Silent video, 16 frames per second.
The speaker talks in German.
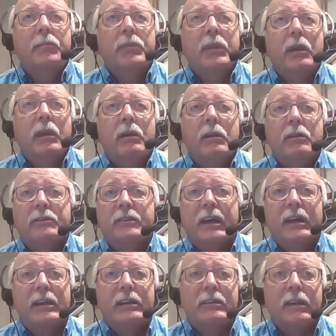ähm,
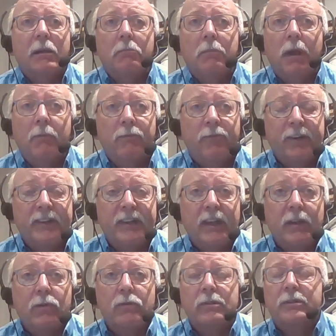äh, sei es im, im
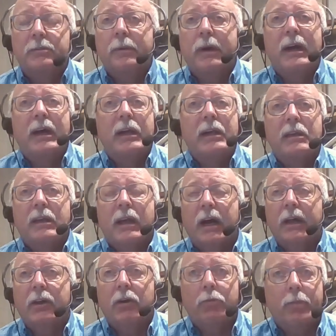
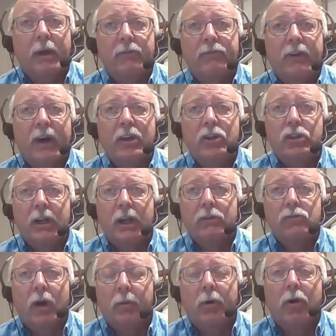Versicherungsbereich, gerade auch bei
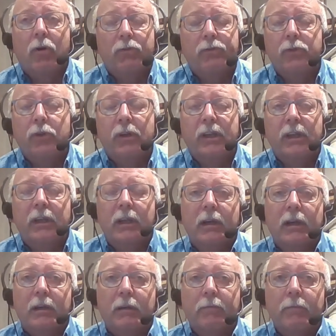Veranstaltungen, aber auch für
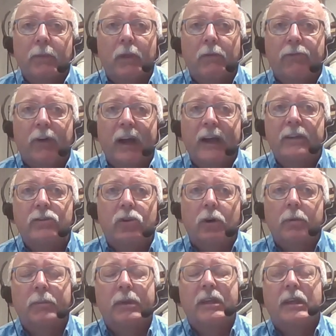die ähm,
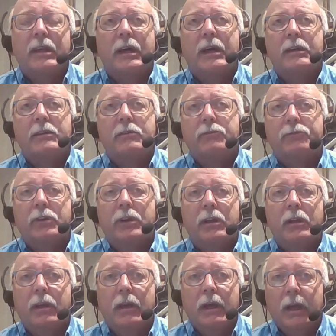Vereinsräumlichkeiten,
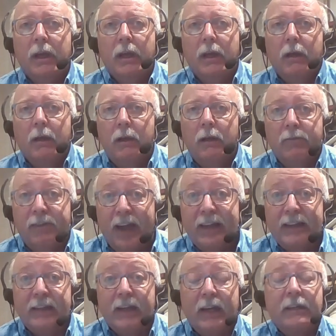für die
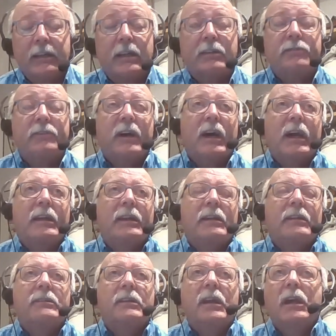äh, Wertsachen des
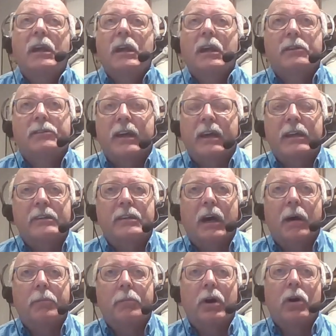Vereines,
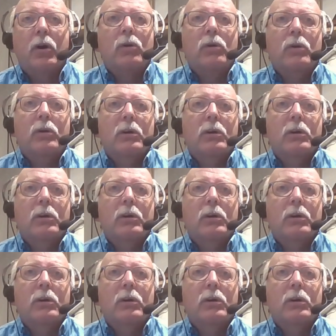sei es aber